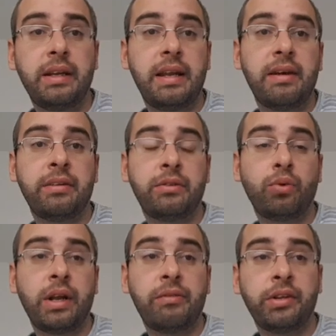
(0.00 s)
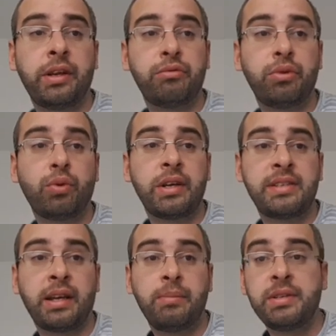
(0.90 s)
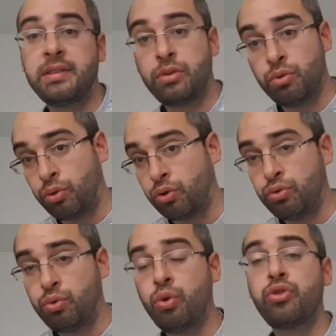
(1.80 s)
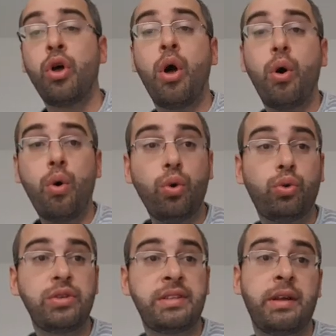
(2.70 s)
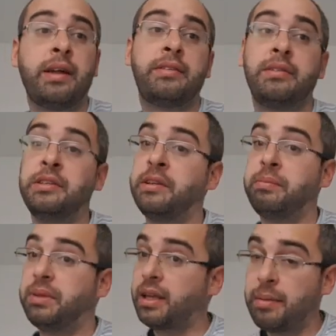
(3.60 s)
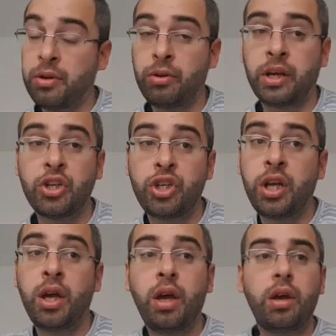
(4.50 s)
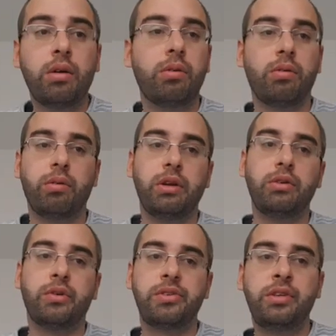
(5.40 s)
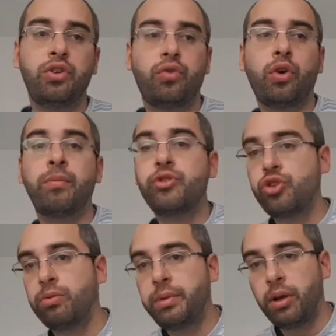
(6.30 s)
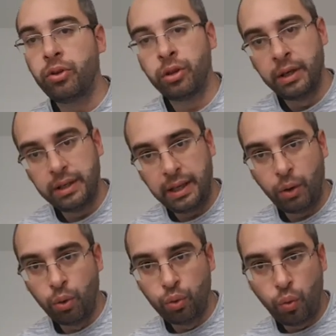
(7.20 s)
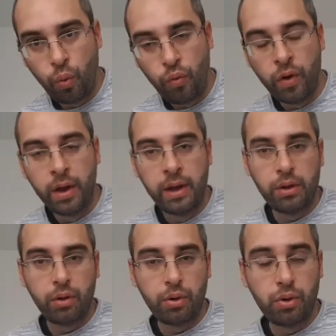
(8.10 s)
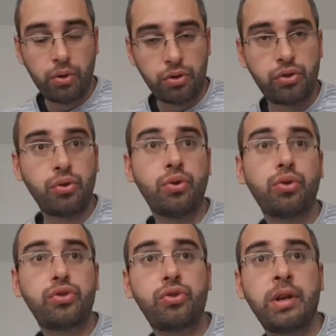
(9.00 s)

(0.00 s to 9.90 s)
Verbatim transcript: Hein, donc l'avant-dernière fois à Saint-Galmier, c'était dans une course Autostats, il était très bien engagé, euh, il devançait des chevaux comme Stuart Belland qui retrouve euh, ce,